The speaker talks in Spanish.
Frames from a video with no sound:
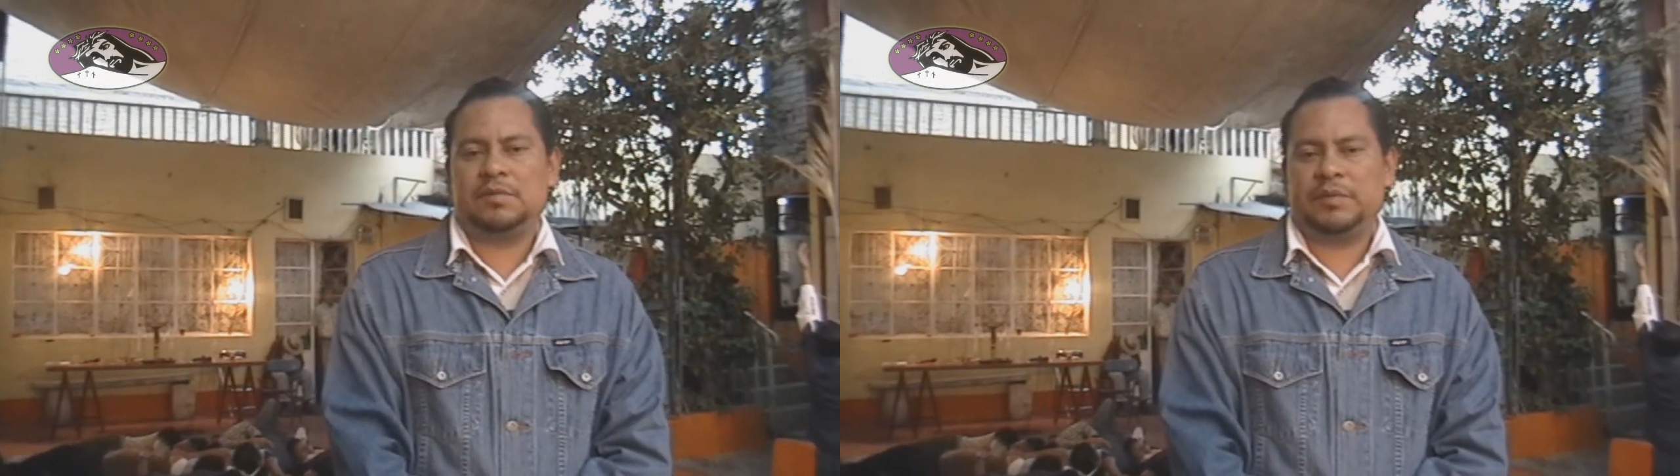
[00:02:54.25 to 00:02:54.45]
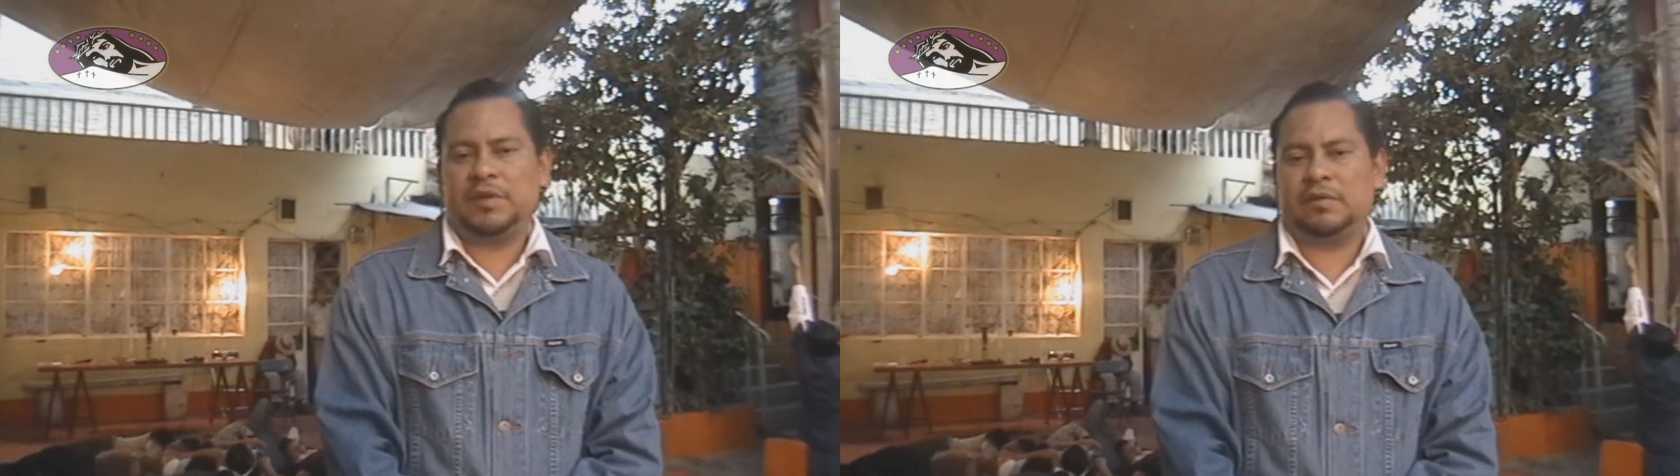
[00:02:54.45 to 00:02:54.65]

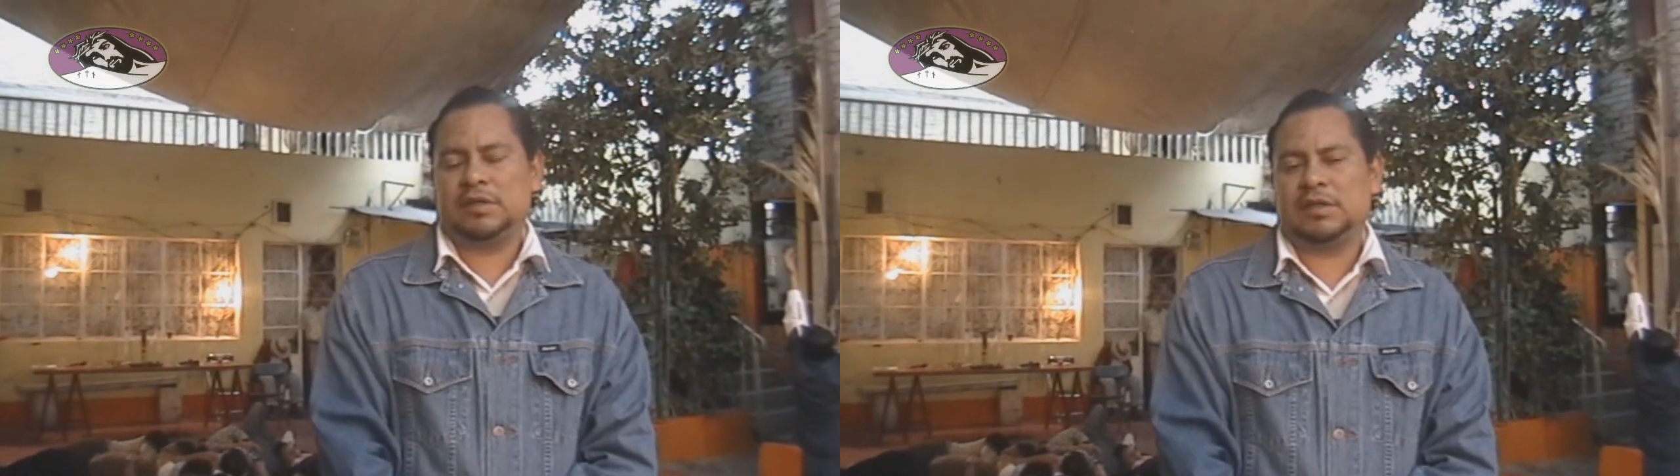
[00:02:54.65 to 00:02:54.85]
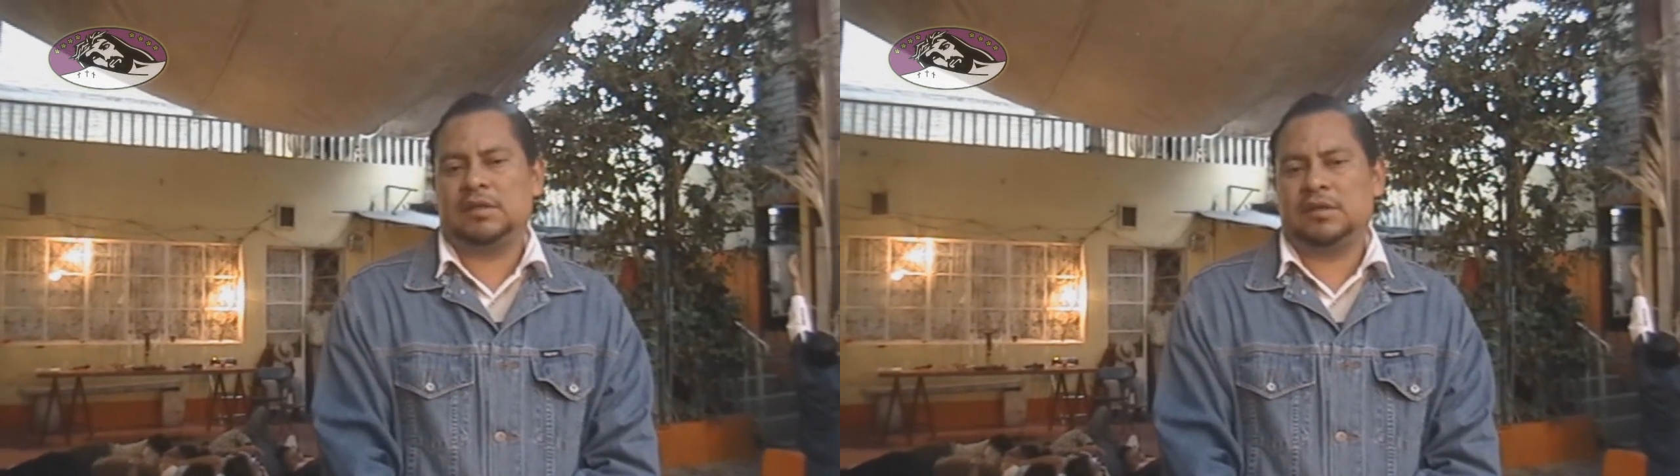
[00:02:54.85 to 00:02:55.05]
el papel de
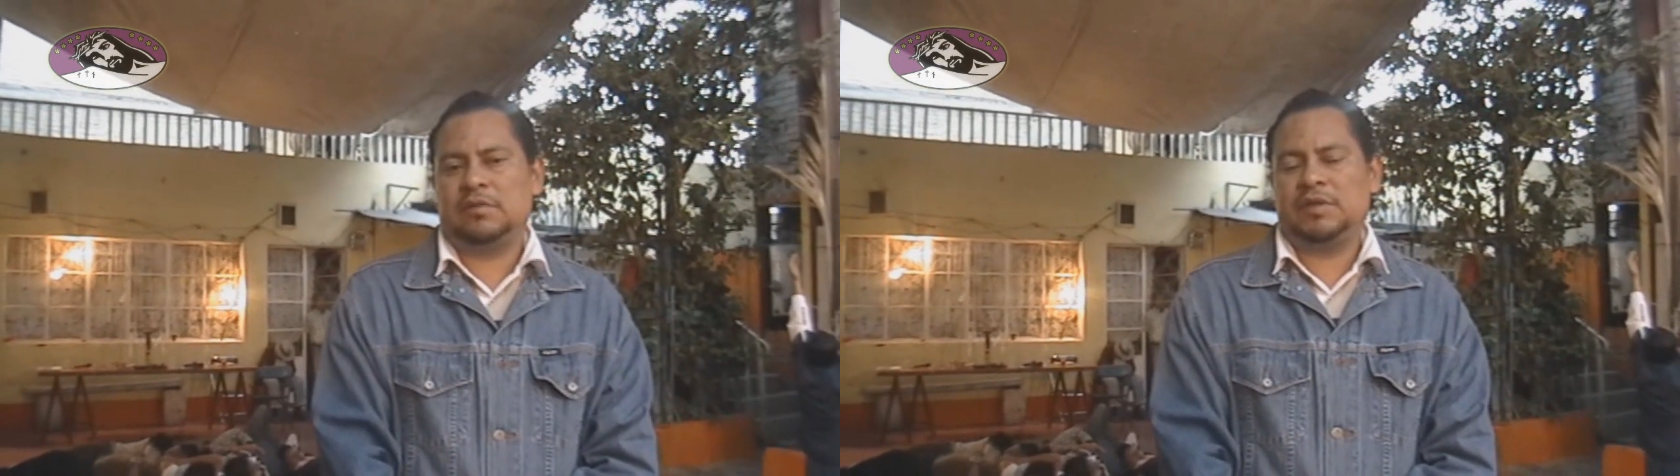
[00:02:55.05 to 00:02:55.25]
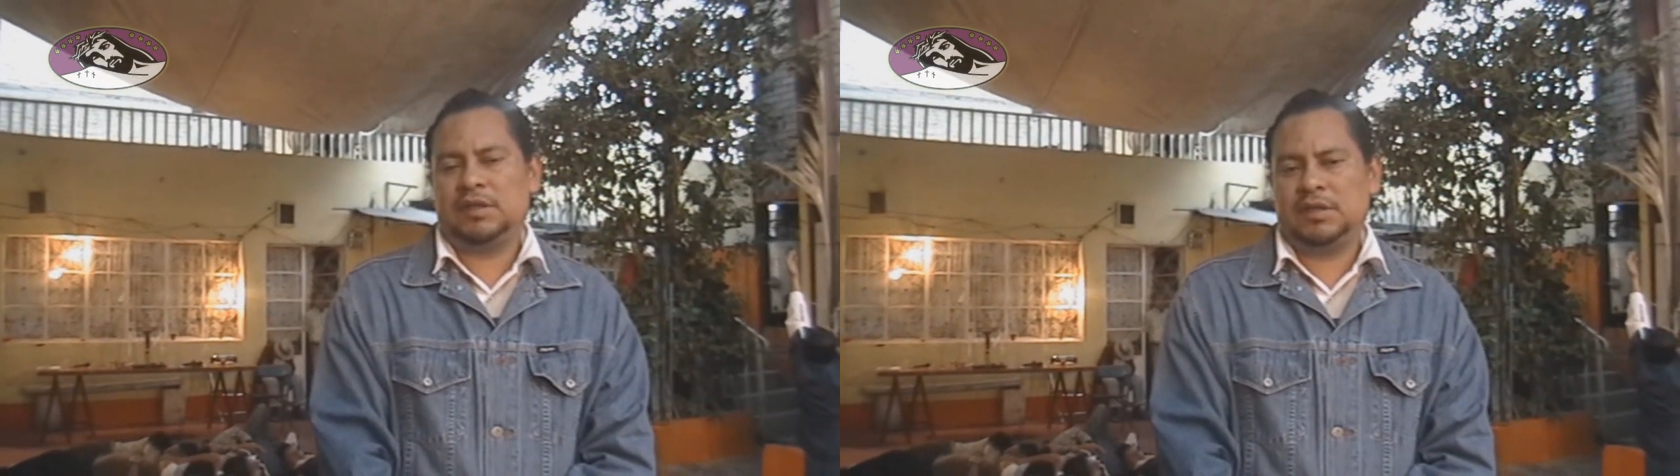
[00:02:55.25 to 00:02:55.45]
juez
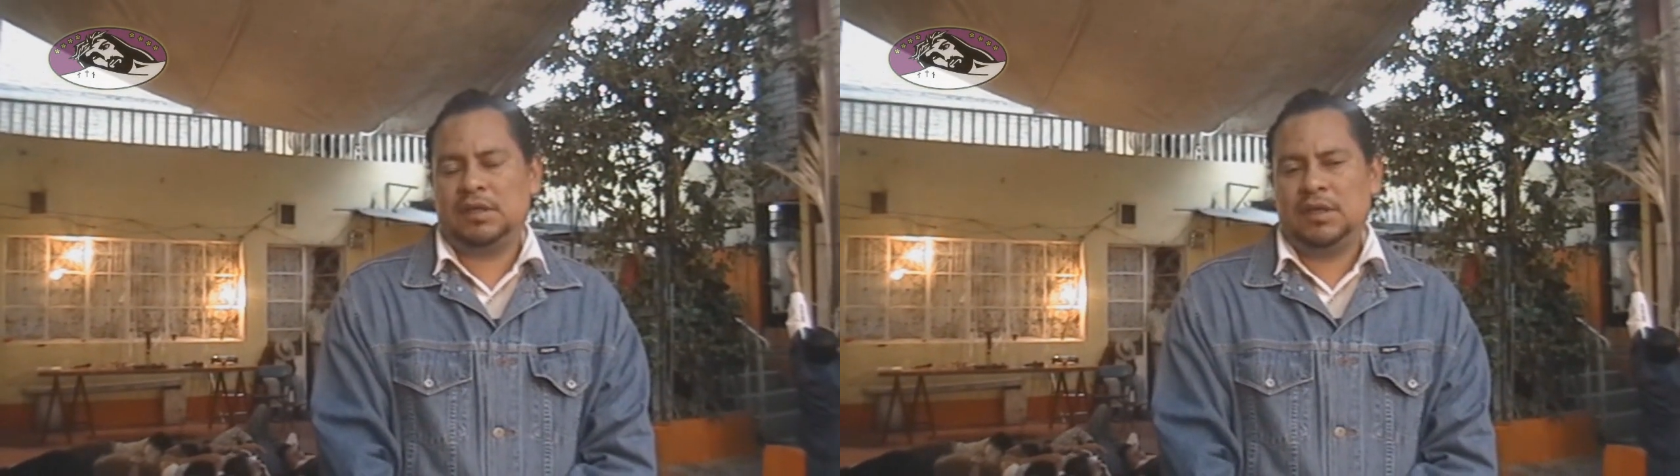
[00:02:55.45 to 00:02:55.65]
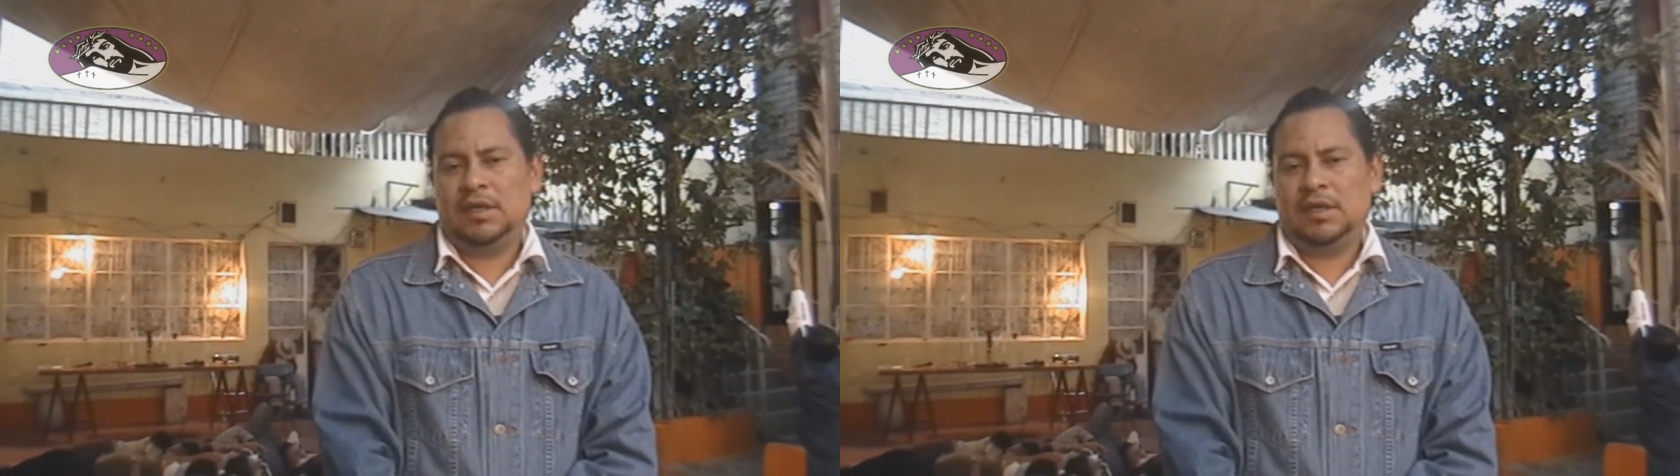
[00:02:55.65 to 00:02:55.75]
anteriormente,